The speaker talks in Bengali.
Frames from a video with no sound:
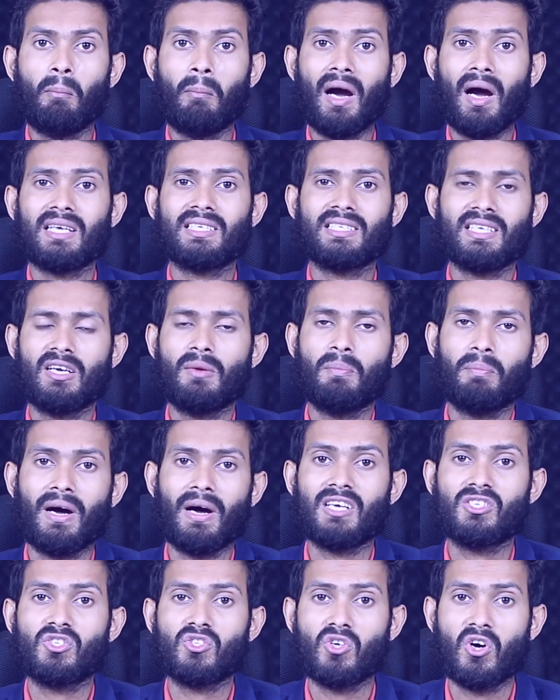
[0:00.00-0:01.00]
মাসে
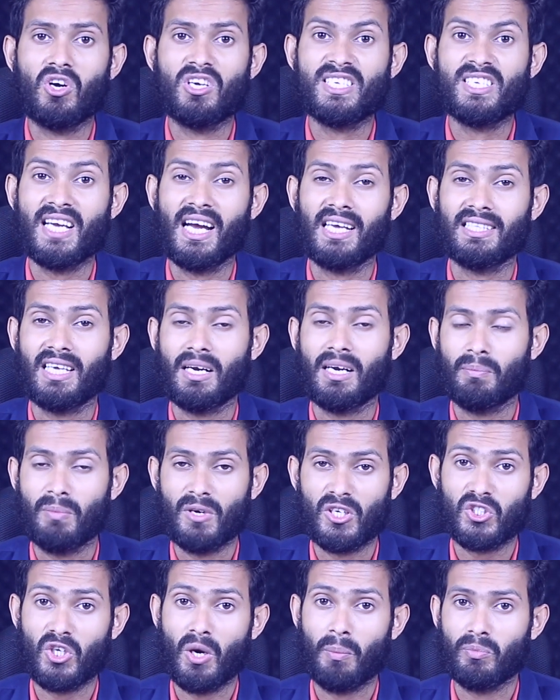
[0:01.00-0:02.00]
পাঁচ ছয় সাত আট
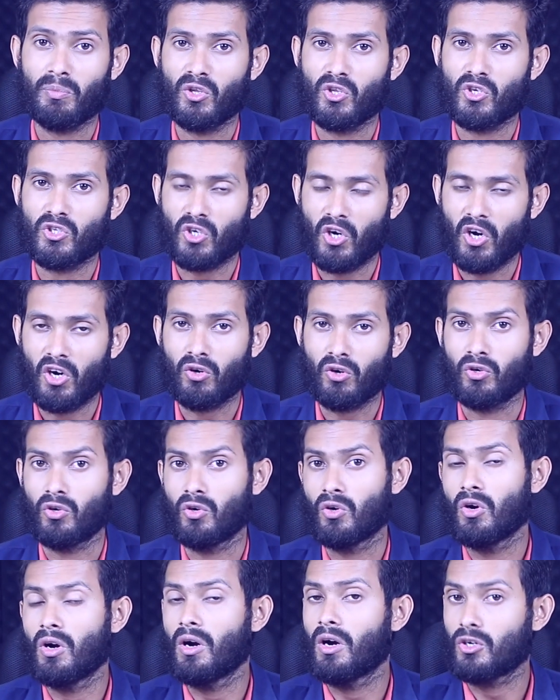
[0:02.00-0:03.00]
আটবার স্বপ্নদোষ হওয়া কোনো
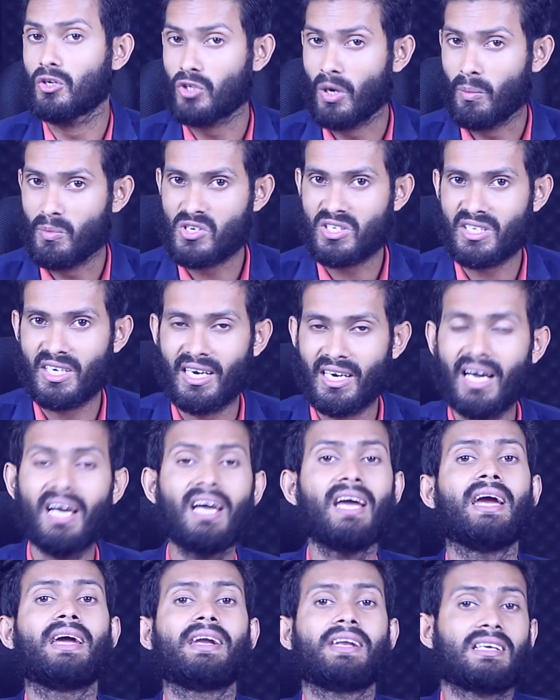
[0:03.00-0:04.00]
সমস্যা না
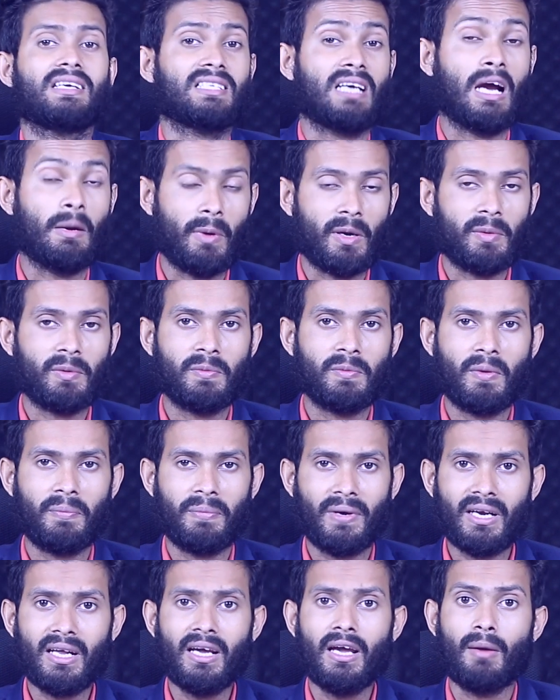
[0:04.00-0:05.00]
এটা স্বাভাবিক
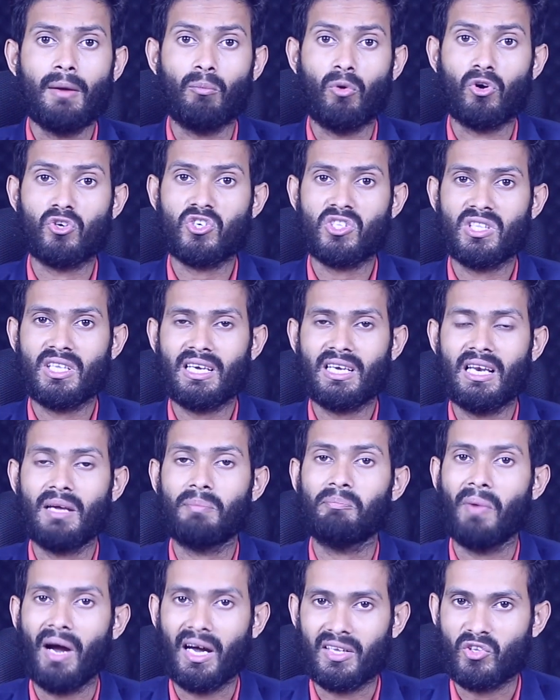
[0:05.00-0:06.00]
ব্যাপার বসন্তীকালে
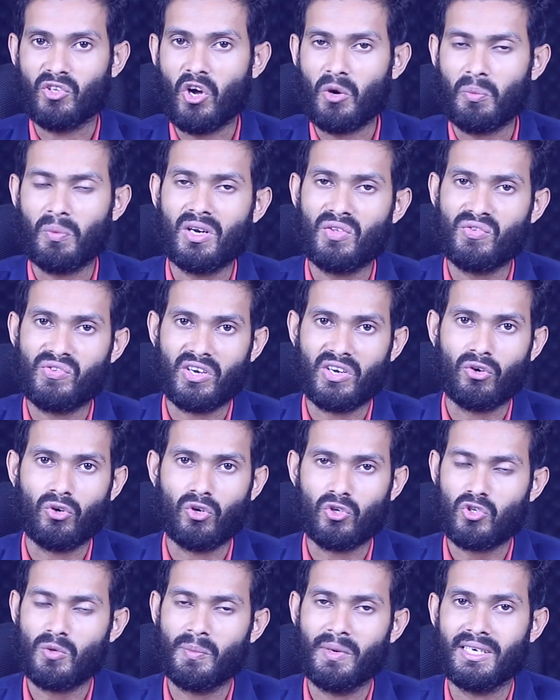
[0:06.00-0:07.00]
পা দেওয়ার পরে যে
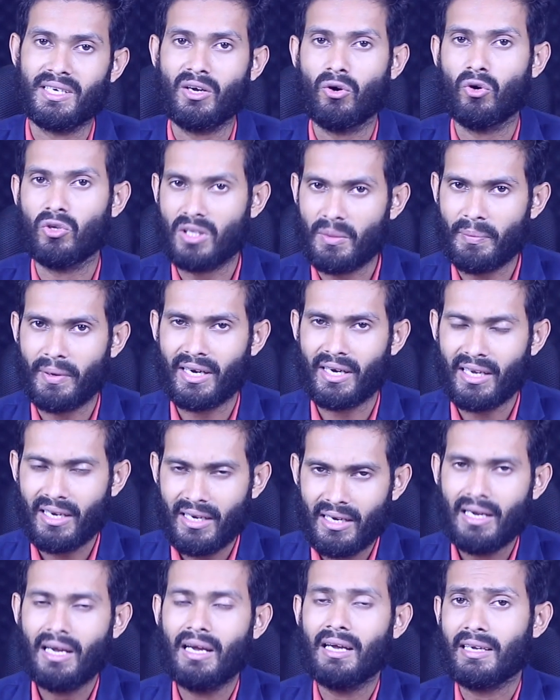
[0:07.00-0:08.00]
কোনো সময় এটা হতে পারে
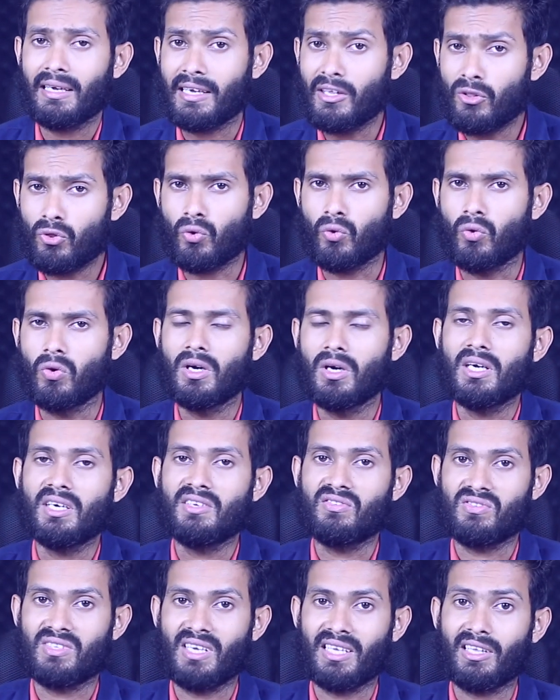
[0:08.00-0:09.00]
কিন্তু
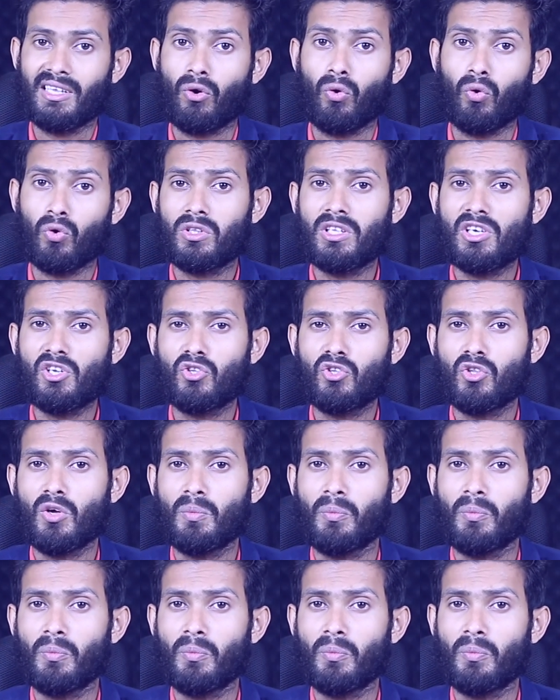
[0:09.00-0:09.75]
যাদের অতিরিক্ত